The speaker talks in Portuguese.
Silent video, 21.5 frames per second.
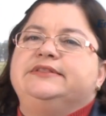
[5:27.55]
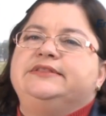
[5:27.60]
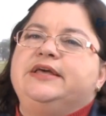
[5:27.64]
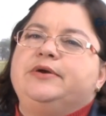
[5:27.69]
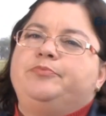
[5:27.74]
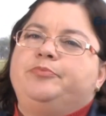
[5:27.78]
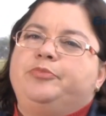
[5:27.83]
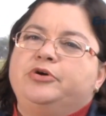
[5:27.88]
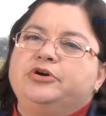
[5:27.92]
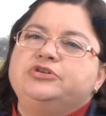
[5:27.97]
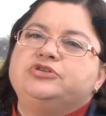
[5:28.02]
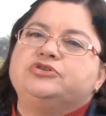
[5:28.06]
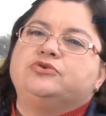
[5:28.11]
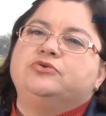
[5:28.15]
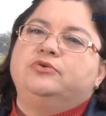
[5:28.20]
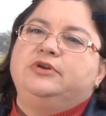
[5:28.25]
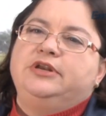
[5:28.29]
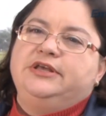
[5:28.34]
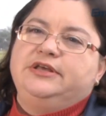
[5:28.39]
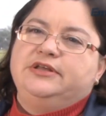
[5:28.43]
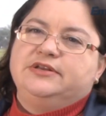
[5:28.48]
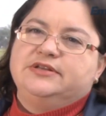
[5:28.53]
Depois que
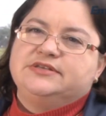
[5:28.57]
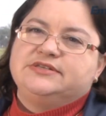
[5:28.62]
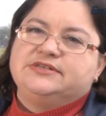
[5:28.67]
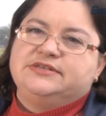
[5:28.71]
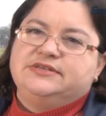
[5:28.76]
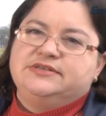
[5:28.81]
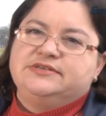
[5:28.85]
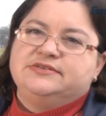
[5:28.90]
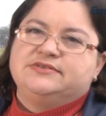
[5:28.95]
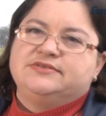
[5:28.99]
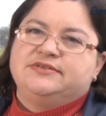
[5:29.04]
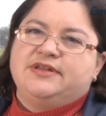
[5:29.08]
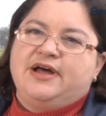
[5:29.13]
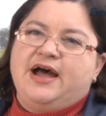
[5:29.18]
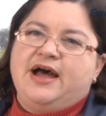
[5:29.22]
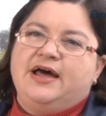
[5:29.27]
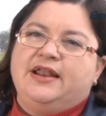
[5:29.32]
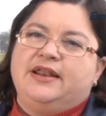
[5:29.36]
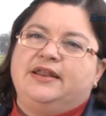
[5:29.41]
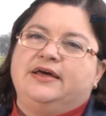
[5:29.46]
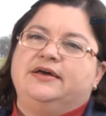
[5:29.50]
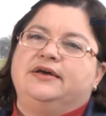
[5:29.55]
o Lina se
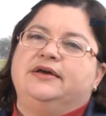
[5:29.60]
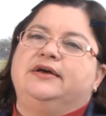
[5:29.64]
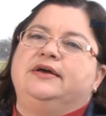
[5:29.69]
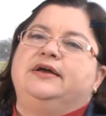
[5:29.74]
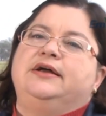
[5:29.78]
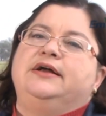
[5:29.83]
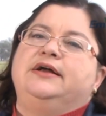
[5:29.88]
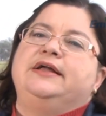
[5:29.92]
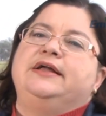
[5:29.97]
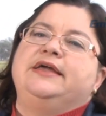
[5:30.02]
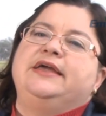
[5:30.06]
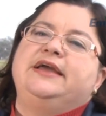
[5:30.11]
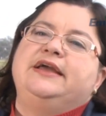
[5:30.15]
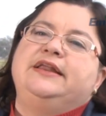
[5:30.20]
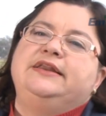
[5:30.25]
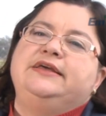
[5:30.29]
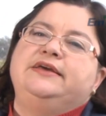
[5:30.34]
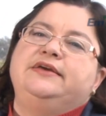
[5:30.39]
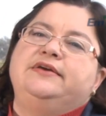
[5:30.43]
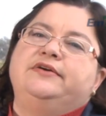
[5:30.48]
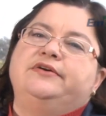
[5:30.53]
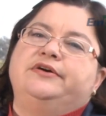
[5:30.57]
instala,
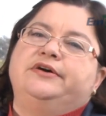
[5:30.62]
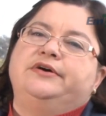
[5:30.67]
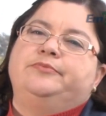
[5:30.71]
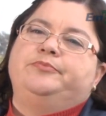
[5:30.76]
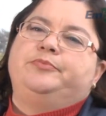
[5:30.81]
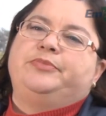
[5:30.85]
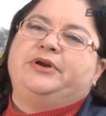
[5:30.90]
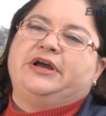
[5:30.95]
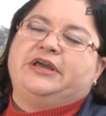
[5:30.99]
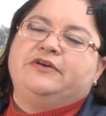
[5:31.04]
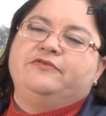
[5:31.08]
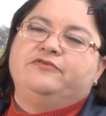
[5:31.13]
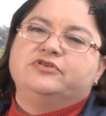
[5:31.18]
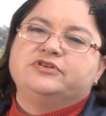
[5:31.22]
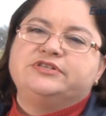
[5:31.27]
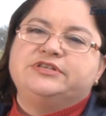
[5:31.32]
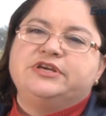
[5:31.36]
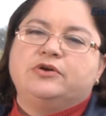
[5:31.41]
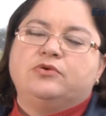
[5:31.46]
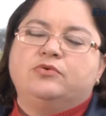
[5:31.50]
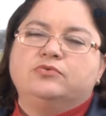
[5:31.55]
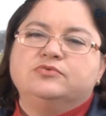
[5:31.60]
ele, para que
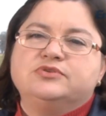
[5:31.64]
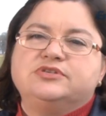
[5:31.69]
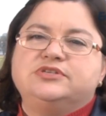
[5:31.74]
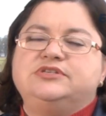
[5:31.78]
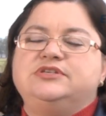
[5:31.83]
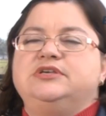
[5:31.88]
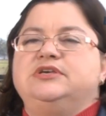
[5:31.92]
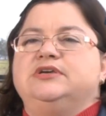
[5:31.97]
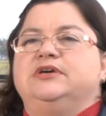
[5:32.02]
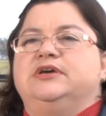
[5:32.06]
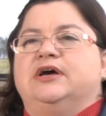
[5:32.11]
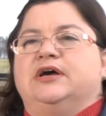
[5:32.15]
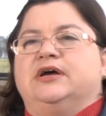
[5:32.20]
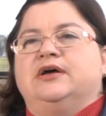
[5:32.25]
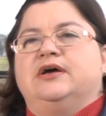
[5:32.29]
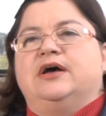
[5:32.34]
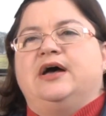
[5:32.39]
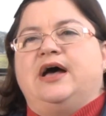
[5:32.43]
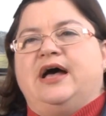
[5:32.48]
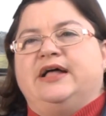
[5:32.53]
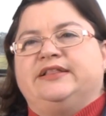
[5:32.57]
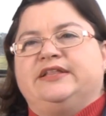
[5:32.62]
você consiga,
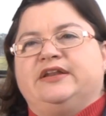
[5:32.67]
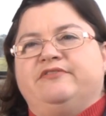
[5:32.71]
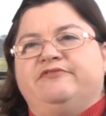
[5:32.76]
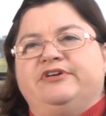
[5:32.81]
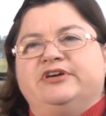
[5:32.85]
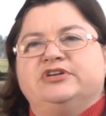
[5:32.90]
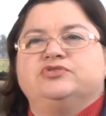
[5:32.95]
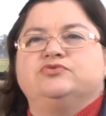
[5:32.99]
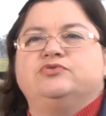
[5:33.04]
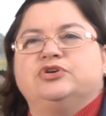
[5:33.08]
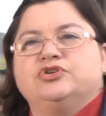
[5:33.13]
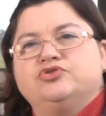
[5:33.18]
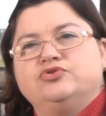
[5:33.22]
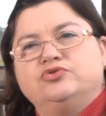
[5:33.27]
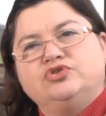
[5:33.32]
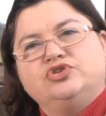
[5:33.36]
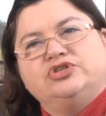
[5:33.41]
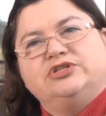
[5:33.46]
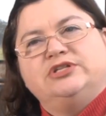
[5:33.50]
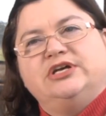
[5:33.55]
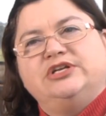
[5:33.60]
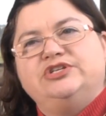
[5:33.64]
através do
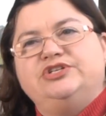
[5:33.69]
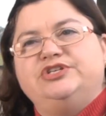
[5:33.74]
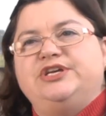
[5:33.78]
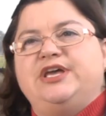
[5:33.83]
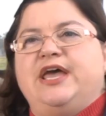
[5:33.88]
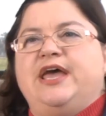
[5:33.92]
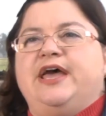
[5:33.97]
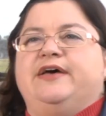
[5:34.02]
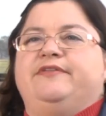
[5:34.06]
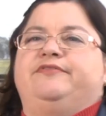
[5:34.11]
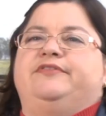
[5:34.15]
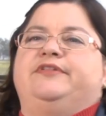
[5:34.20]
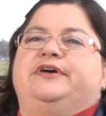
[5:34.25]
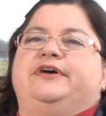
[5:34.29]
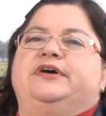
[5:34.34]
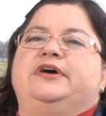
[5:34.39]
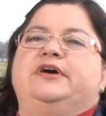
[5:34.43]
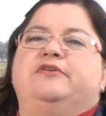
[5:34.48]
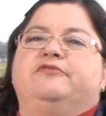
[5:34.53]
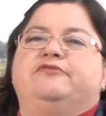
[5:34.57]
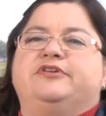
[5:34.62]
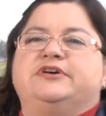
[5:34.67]
ajuste da dieta,
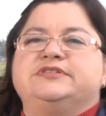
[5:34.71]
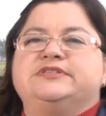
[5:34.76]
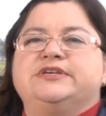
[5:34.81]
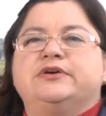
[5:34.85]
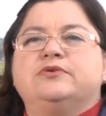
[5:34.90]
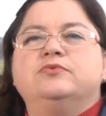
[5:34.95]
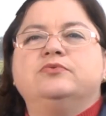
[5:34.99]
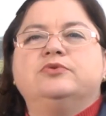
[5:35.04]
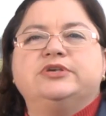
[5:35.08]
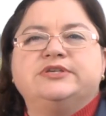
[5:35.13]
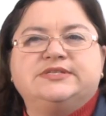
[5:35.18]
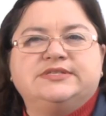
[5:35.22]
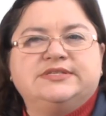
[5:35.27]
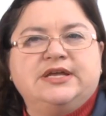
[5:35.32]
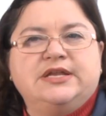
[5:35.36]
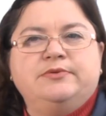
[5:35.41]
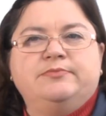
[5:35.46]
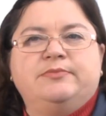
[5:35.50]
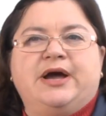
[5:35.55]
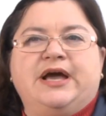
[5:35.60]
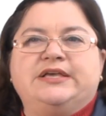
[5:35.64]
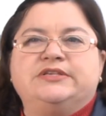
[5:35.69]
fazer com que esses
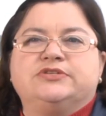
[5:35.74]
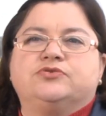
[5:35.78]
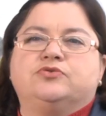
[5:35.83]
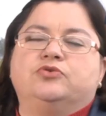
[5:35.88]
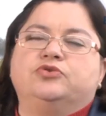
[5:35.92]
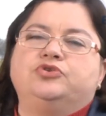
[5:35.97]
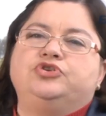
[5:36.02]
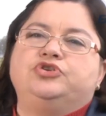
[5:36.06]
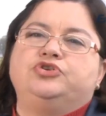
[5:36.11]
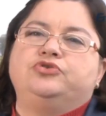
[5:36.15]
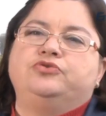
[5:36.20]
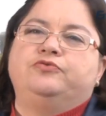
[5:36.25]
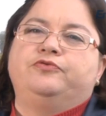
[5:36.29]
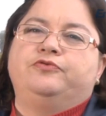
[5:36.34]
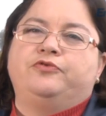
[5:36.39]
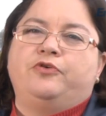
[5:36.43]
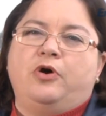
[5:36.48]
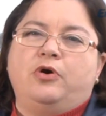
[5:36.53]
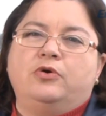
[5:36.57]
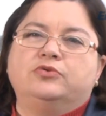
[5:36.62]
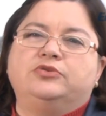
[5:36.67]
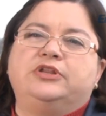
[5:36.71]
animais
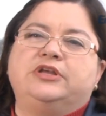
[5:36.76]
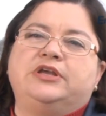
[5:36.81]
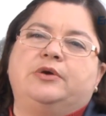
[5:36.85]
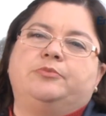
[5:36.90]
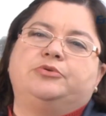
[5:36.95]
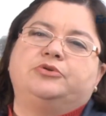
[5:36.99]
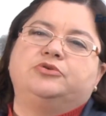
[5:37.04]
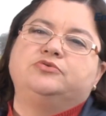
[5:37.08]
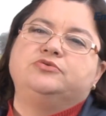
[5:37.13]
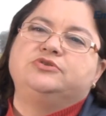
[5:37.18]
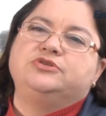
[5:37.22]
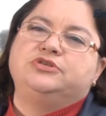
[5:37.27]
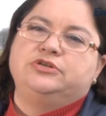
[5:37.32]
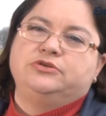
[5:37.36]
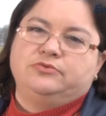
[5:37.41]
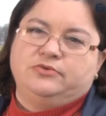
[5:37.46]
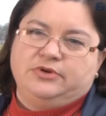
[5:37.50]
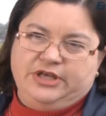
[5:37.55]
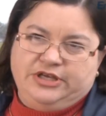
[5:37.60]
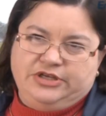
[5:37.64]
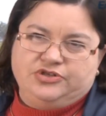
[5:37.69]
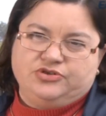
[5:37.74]
voltem a produzir
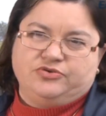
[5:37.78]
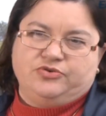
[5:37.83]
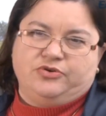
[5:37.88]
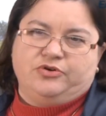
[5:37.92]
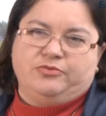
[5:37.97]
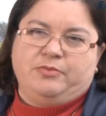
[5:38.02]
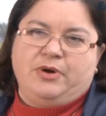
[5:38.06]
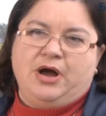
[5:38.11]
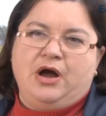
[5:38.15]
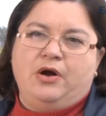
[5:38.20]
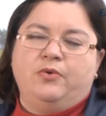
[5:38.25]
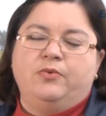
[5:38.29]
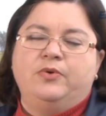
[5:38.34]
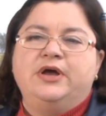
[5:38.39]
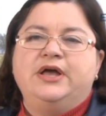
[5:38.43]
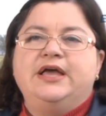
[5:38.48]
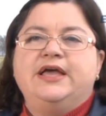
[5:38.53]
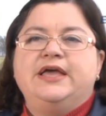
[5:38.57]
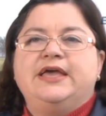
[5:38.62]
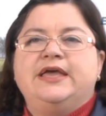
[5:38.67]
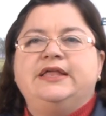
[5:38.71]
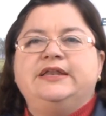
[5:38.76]
um leite normal,
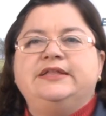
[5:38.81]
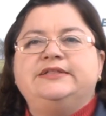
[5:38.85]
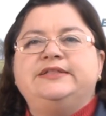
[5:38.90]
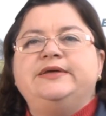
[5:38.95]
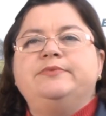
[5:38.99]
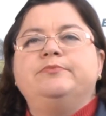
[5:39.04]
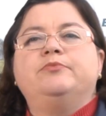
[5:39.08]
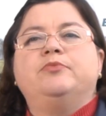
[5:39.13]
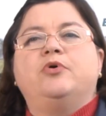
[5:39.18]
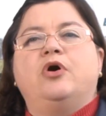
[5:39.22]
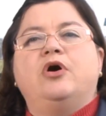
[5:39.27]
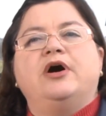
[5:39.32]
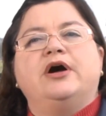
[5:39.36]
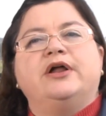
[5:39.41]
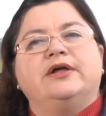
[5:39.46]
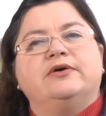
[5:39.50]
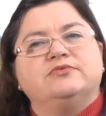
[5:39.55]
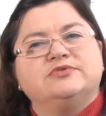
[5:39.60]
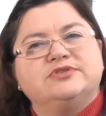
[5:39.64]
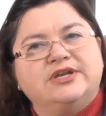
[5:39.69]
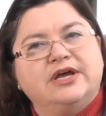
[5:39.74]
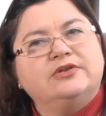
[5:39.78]
ele
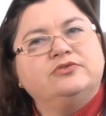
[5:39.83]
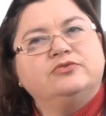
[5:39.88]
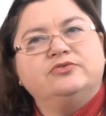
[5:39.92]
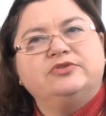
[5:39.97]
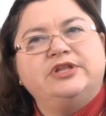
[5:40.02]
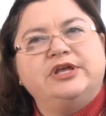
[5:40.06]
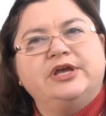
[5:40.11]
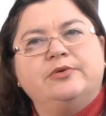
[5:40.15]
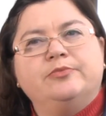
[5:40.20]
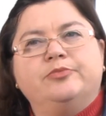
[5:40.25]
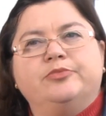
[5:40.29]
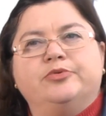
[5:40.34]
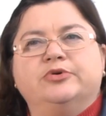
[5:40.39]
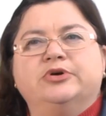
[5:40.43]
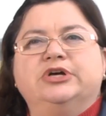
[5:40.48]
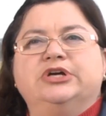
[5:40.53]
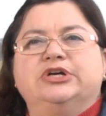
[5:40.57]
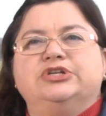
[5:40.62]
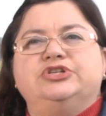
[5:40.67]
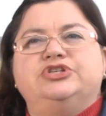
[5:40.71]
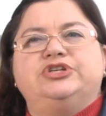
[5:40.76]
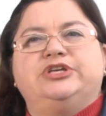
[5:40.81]
demora um certo tempo,
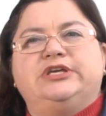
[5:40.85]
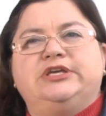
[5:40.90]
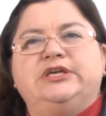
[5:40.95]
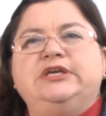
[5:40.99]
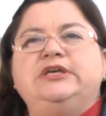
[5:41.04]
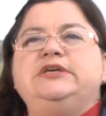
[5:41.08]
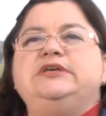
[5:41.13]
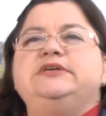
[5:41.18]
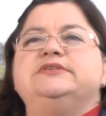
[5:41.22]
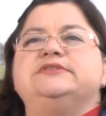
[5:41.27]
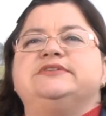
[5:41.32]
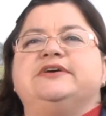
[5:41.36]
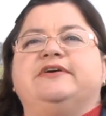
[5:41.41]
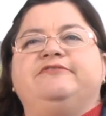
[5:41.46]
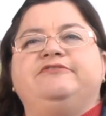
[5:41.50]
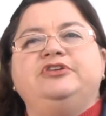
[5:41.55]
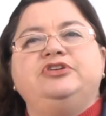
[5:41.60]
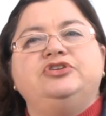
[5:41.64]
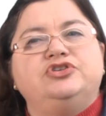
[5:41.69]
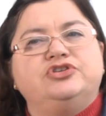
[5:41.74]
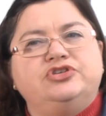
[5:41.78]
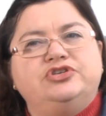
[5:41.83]
de 15 a
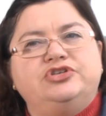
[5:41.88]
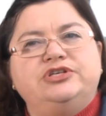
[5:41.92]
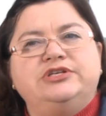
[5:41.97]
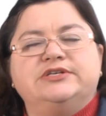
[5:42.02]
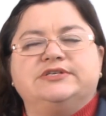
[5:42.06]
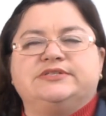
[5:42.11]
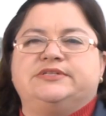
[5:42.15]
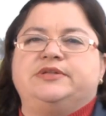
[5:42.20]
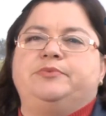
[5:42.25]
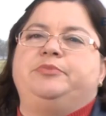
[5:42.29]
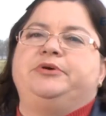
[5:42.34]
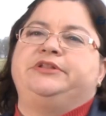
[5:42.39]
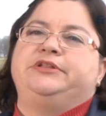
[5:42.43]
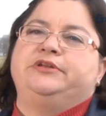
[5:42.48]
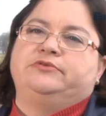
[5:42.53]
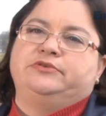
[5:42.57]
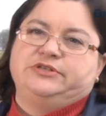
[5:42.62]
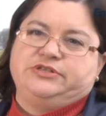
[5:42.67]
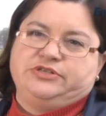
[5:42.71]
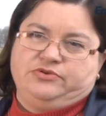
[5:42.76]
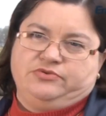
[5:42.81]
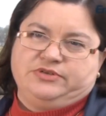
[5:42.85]
20 dias,
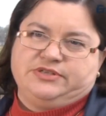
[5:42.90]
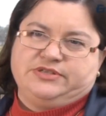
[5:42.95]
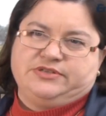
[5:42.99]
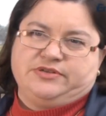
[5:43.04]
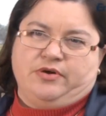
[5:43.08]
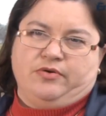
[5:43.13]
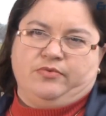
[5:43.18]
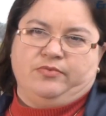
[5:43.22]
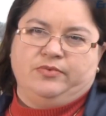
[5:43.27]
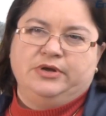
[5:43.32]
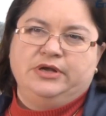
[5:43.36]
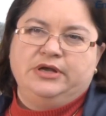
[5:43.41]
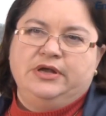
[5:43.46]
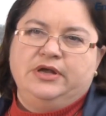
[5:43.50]
dependendo da situação.